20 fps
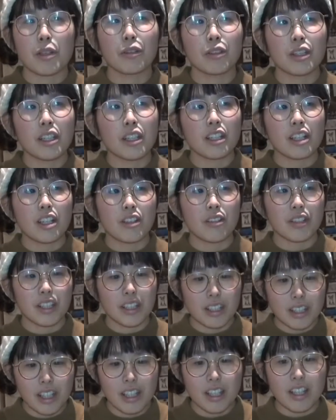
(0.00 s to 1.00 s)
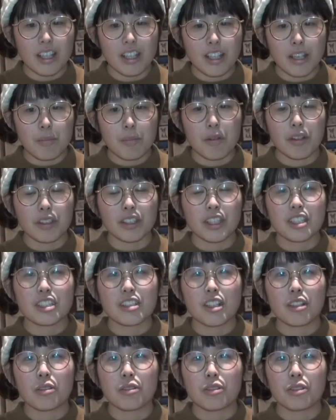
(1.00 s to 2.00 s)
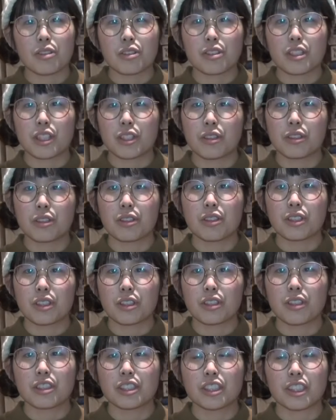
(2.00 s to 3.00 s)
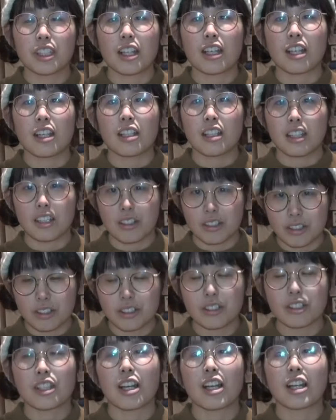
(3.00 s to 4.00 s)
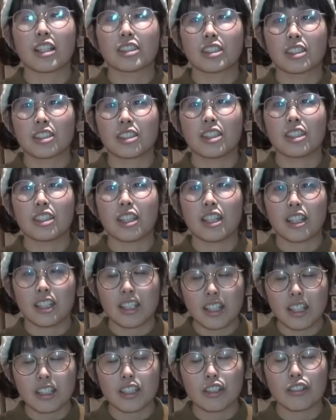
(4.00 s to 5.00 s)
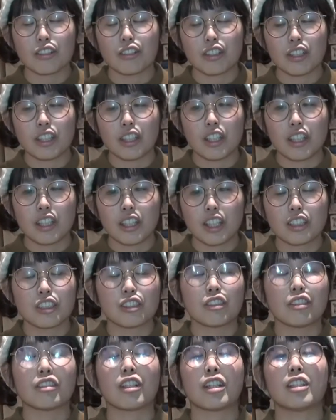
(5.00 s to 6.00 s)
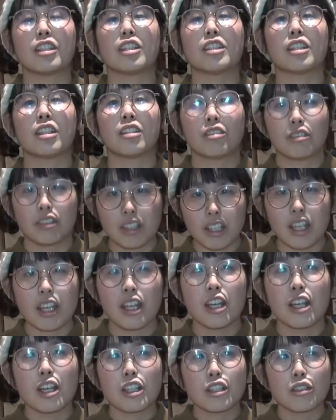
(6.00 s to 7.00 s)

4年間を経てやっぱ私はこういう人と人のつながれる空間が作りたいなっていうのに結論が出たので、